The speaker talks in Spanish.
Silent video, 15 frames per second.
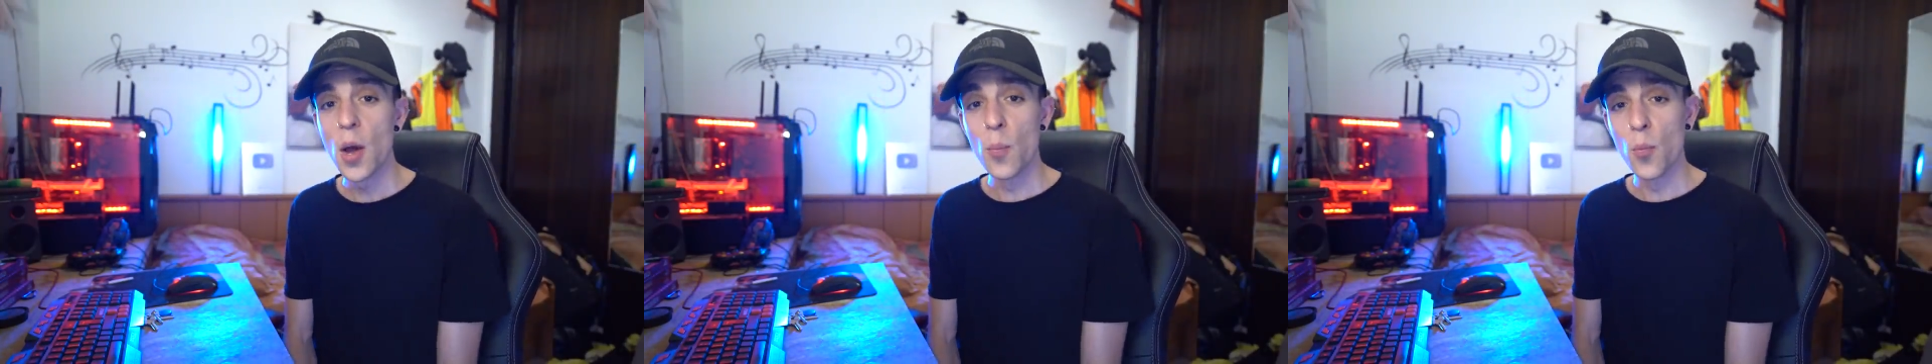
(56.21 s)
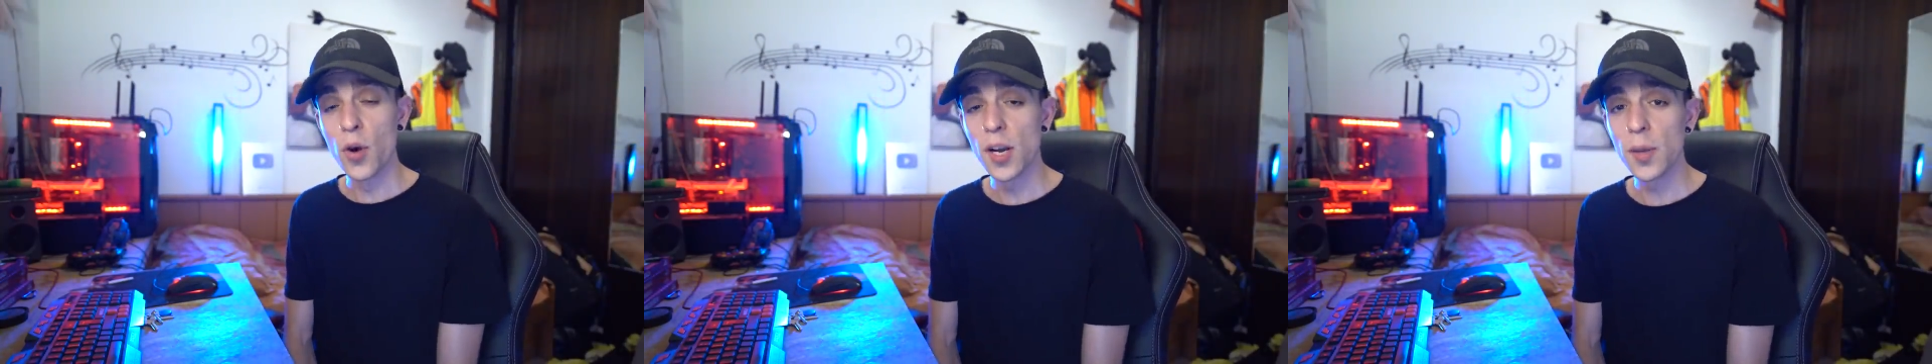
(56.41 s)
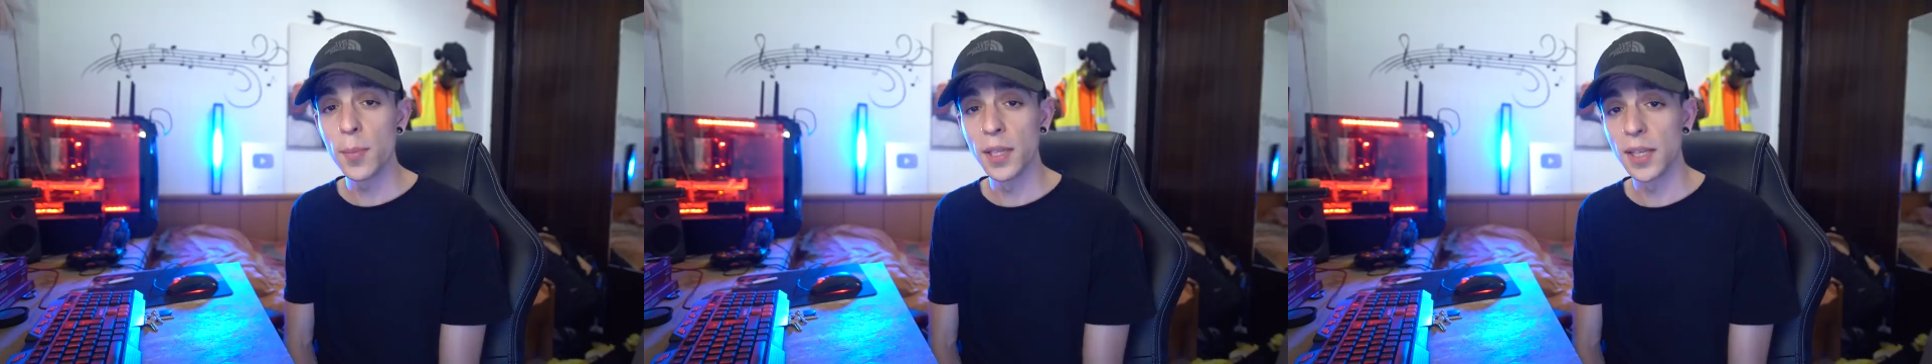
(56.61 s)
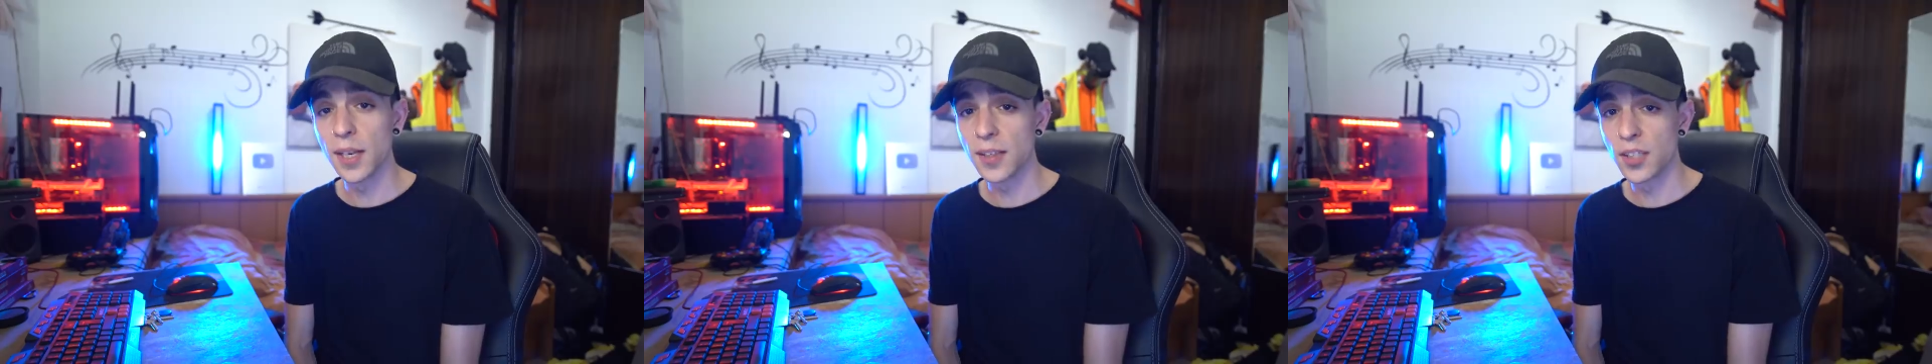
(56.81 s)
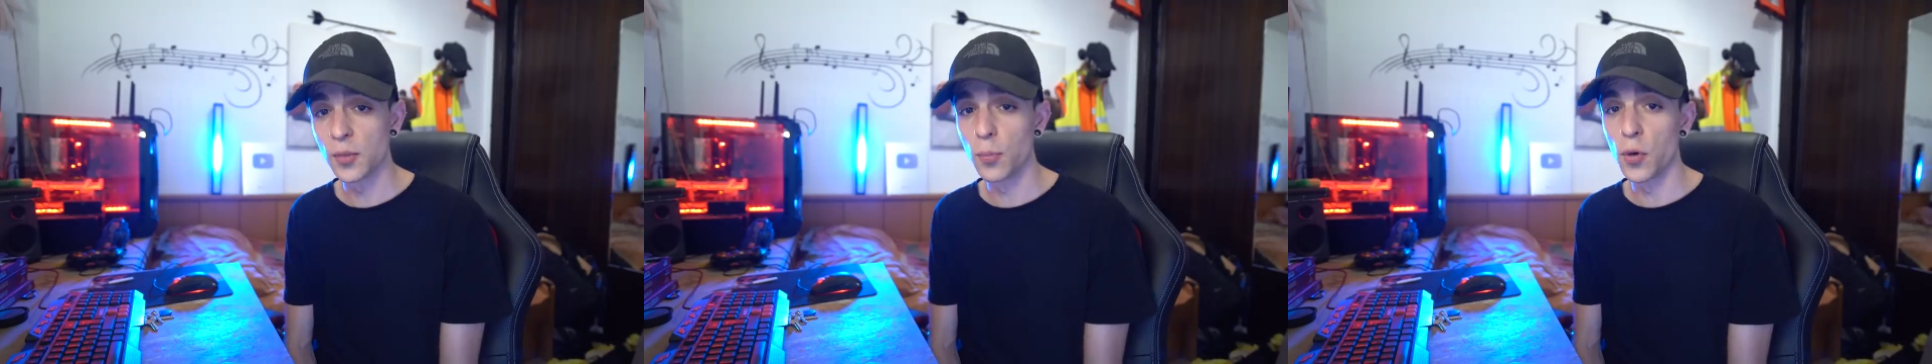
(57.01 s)
muere
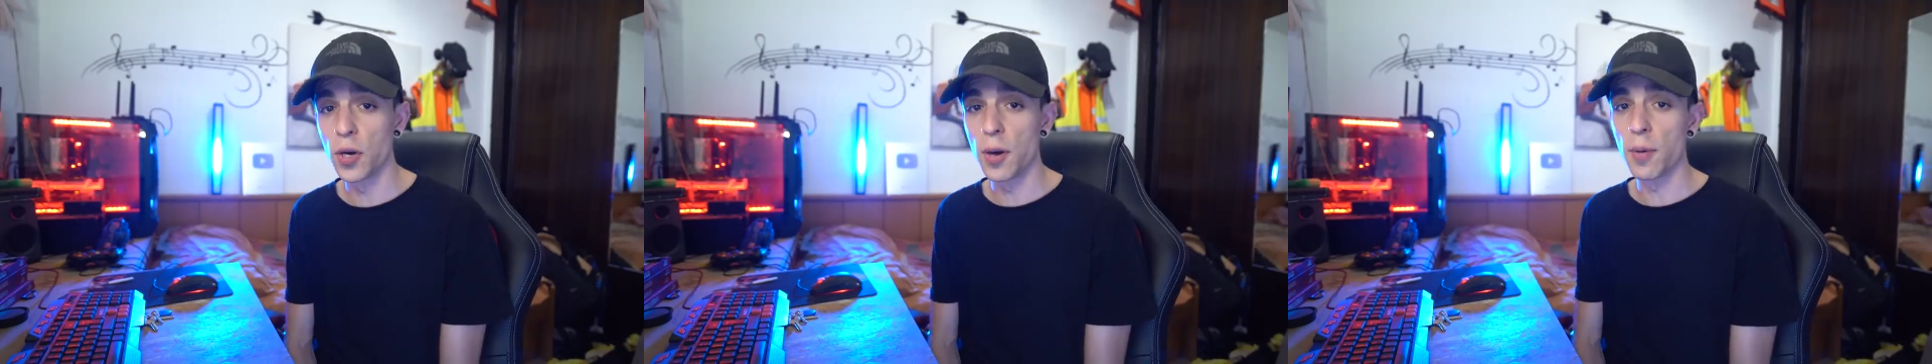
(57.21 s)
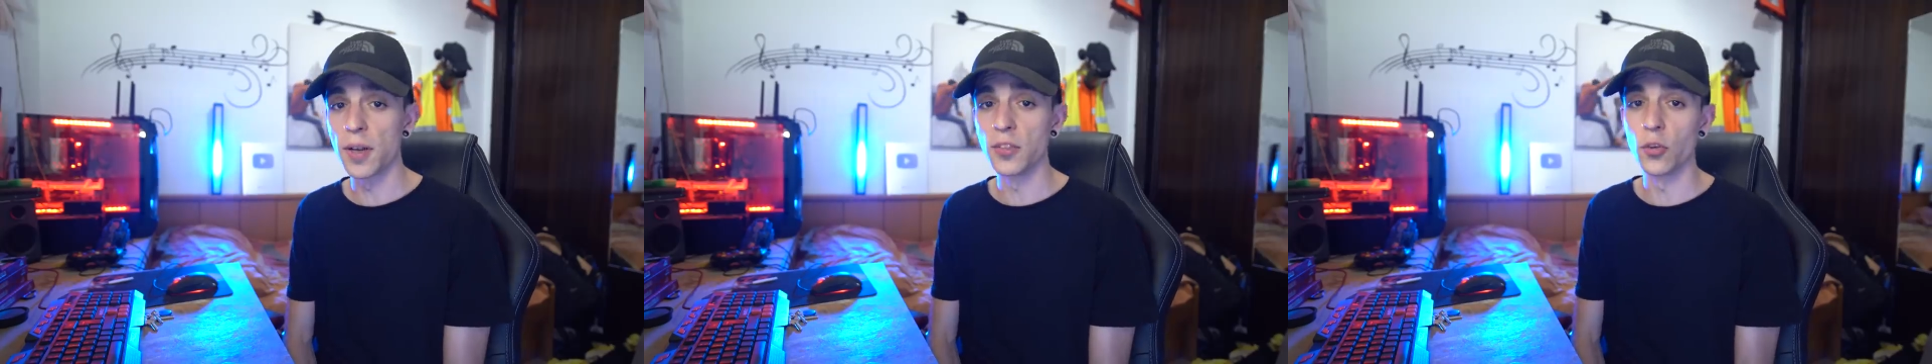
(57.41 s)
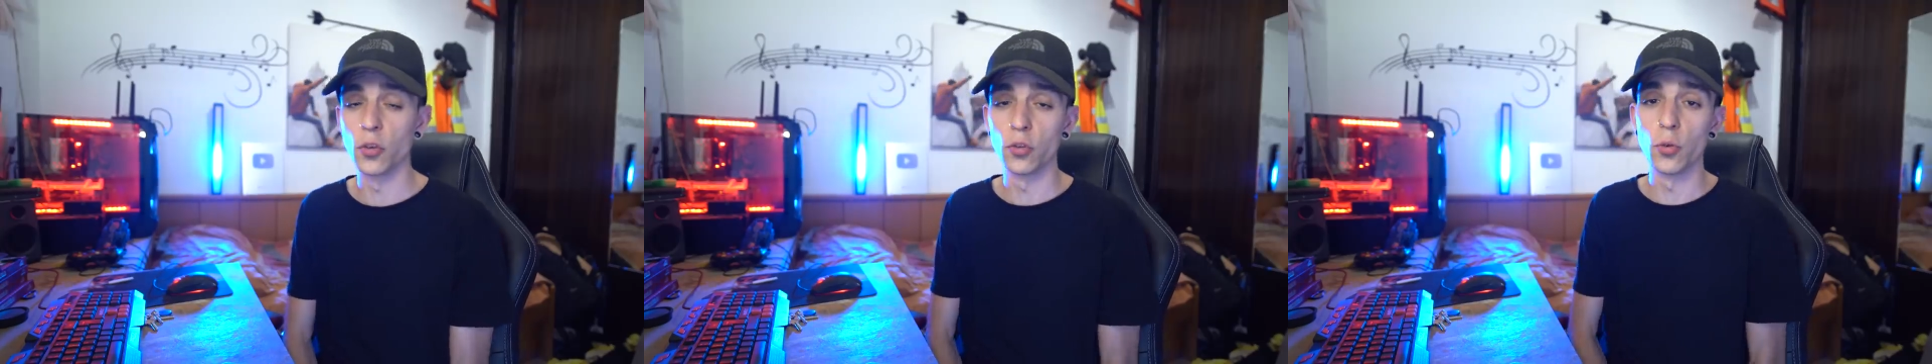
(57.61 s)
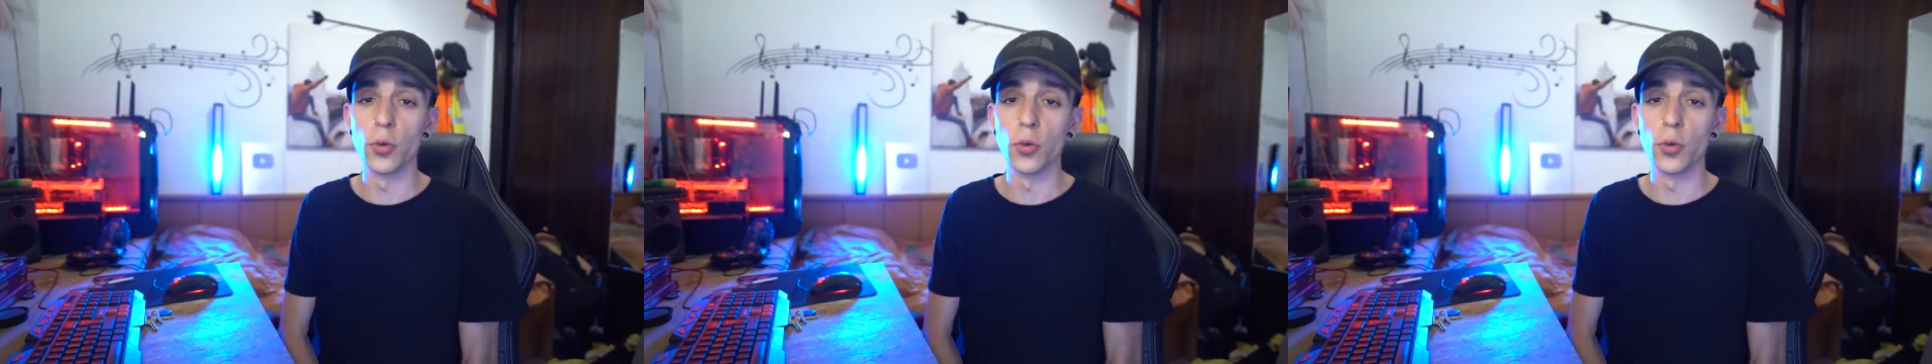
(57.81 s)
mientras exploraba estos